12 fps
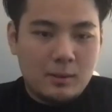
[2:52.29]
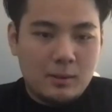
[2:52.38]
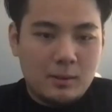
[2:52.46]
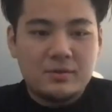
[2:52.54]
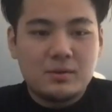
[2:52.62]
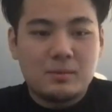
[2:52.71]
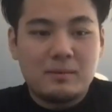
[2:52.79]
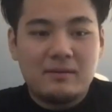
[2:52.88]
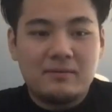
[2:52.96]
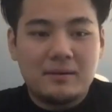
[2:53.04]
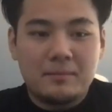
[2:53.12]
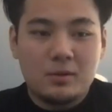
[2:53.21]
bien sûr, ma
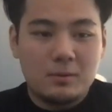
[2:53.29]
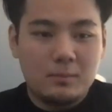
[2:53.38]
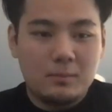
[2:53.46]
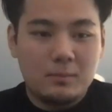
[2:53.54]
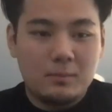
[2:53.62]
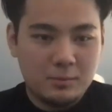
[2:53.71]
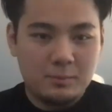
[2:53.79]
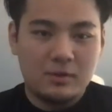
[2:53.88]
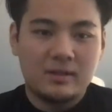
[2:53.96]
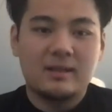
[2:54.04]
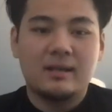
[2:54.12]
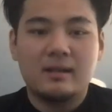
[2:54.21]
famille de m'avoir
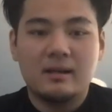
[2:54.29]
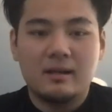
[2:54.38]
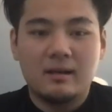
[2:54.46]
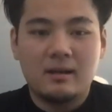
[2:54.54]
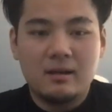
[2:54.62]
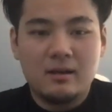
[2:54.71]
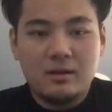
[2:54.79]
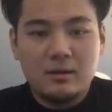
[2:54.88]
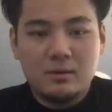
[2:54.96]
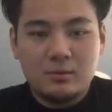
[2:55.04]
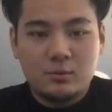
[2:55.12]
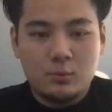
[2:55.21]
supporté euh,
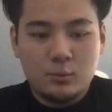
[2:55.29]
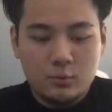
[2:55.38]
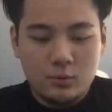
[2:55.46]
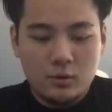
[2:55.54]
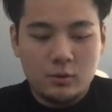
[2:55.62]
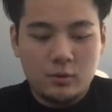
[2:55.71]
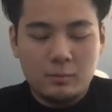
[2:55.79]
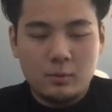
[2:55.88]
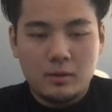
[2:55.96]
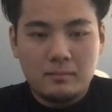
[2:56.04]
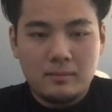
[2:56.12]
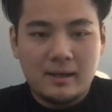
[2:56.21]
tout, tout le long de
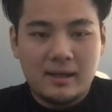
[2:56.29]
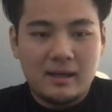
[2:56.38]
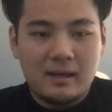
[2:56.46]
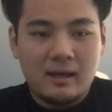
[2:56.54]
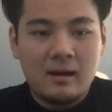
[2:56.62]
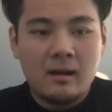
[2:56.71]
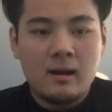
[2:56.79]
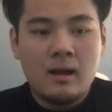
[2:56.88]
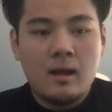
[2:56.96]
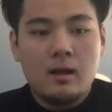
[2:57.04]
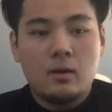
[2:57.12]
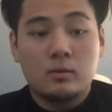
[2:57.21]
ma carrière.
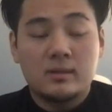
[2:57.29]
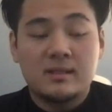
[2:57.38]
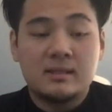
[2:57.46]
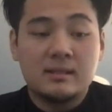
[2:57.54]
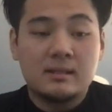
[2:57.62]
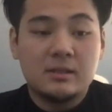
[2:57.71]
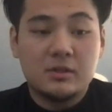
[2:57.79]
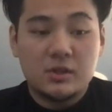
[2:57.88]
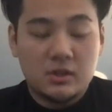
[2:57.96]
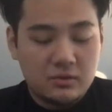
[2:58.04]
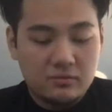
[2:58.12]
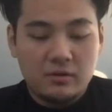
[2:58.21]

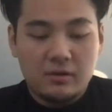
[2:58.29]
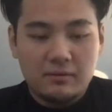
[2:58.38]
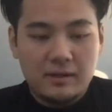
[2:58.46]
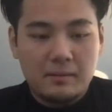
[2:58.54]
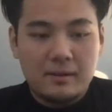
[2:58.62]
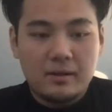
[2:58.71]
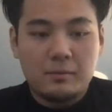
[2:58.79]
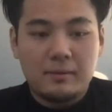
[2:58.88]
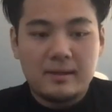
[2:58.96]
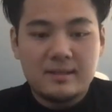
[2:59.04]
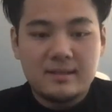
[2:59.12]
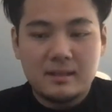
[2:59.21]
Aussi, je veux vraiment
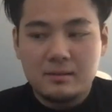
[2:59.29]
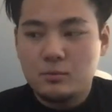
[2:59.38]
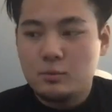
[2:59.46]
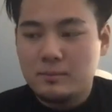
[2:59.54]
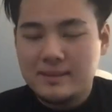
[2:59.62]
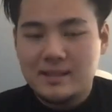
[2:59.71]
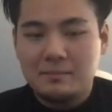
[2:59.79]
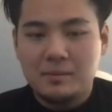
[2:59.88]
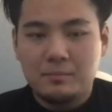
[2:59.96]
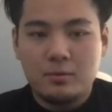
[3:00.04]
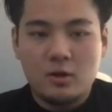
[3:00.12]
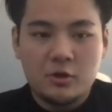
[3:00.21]
remercier tous mes amis
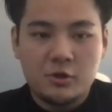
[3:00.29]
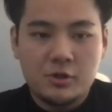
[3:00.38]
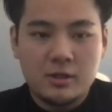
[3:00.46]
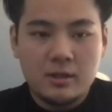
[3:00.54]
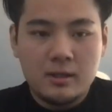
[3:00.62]
proches,